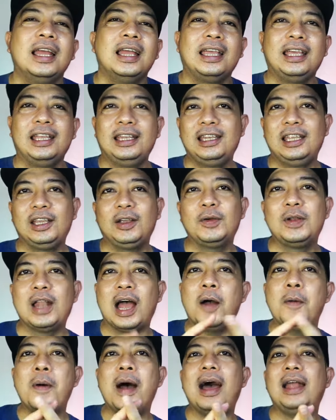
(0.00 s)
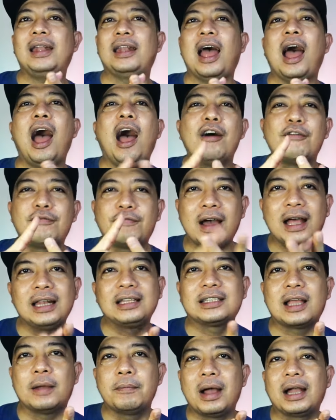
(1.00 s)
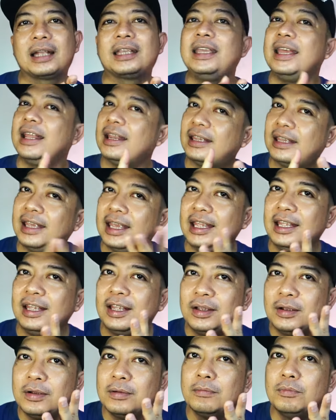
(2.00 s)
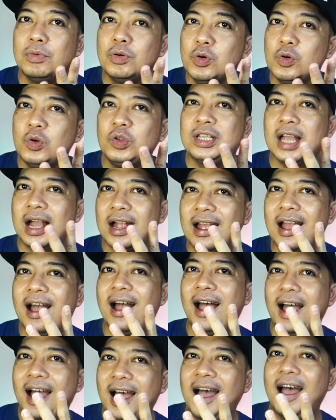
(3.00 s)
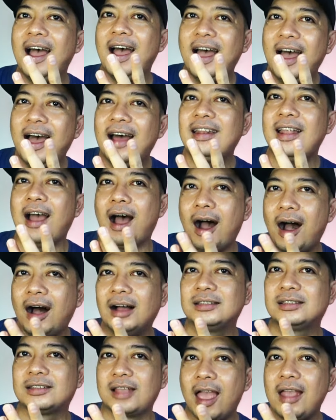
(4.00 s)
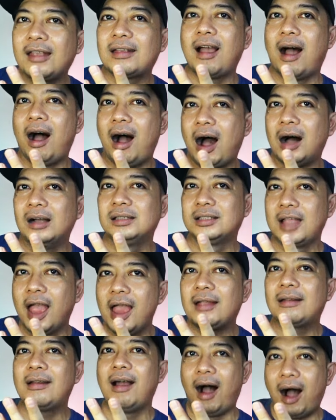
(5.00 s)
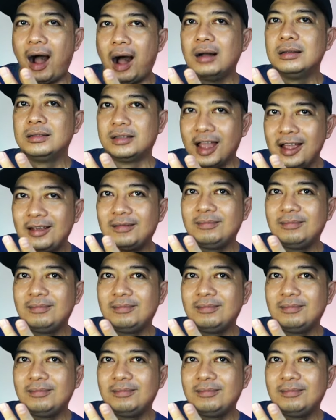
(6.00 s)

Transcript: Indi Gunawan, Avan, sama Kirking Bujangan Azik, Azik, Azik